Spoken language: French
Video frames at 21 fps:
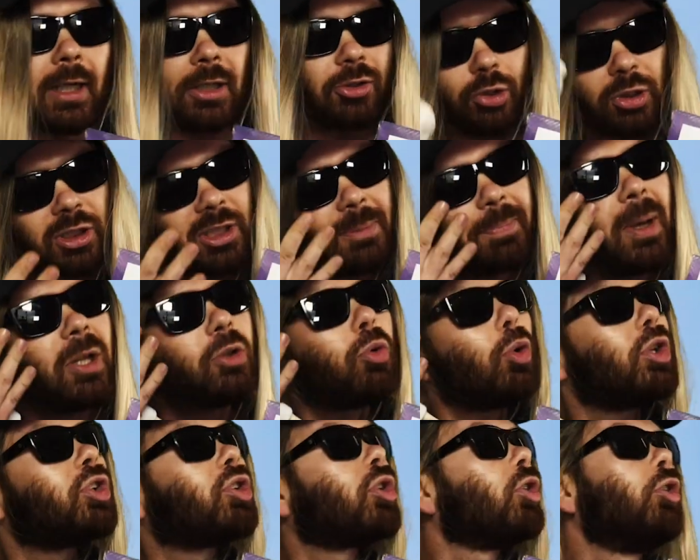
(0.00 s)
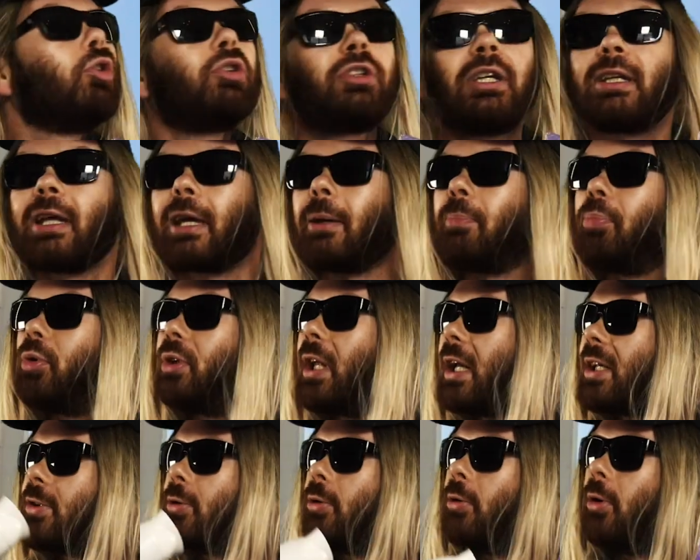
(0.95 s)
Je sais pas d'où est-ce qu'on a eu cette
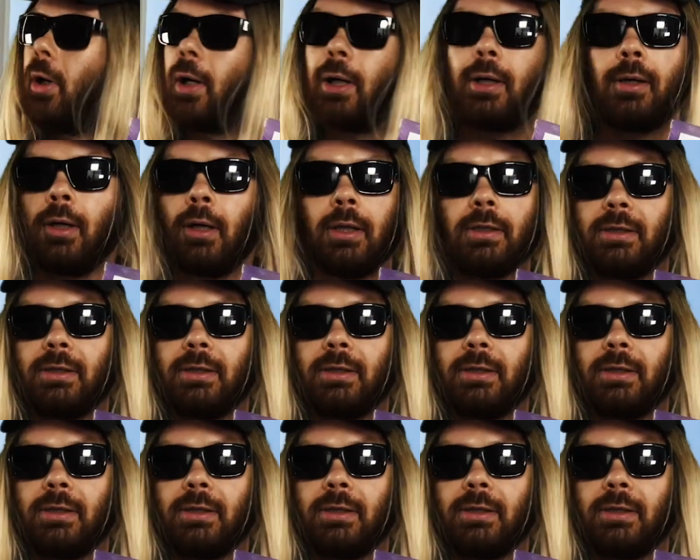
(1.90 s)
réputation, hein.